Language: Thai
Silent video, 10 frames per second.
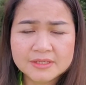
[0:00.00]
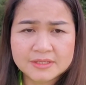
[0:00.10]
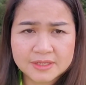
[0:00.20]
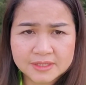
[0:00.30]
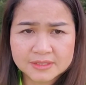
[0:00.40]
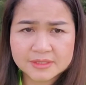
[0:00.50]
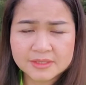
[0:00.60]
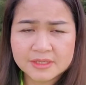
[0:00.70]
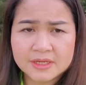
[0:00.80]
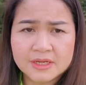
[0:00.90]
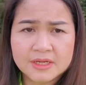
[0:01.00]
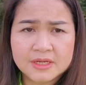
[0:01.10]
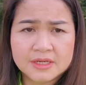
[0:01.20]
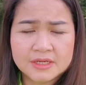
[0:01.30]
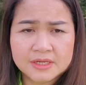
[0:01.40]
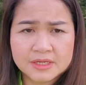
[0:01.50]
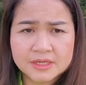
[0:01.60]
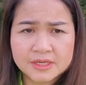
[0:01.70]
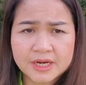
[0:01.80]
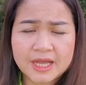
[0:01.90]
17 มีนาคมหรือ
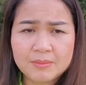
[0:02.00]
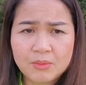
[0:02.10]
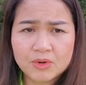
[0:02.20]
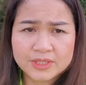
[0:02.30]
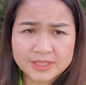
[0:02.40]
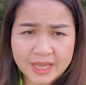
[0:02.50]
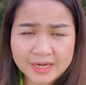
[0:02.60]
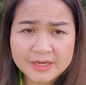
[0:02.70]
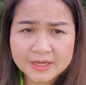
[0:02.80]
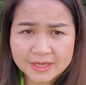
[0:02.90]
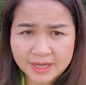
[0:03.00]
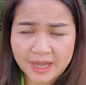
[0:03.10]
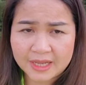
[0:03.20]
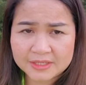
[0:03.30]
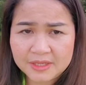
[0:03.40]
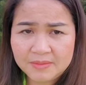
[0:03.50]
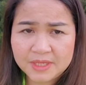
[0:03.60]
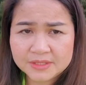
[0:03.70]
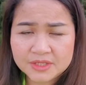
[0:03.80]
ว่า March 17 นะคะ